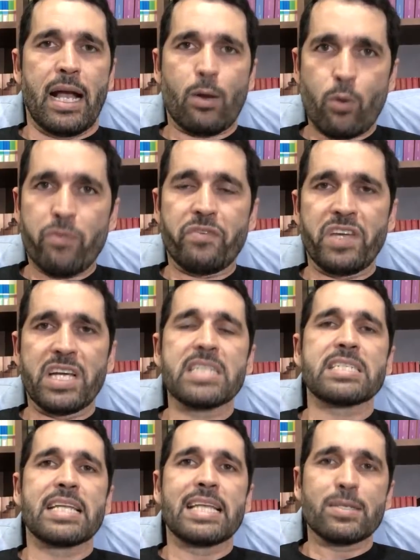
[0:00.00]
a
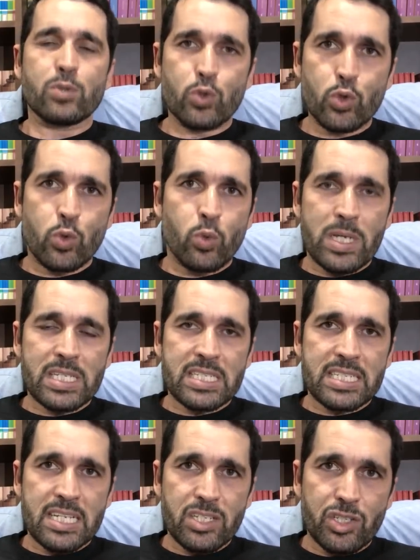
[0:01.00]
confiança na Sua
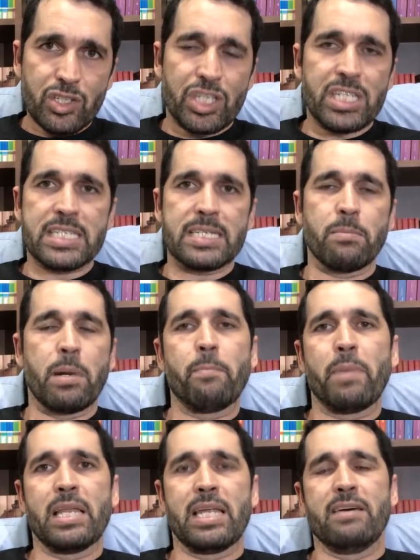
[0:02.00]
Santíssima
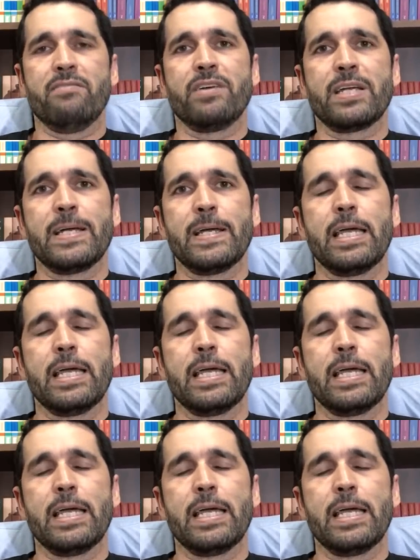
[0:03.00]
Palavra.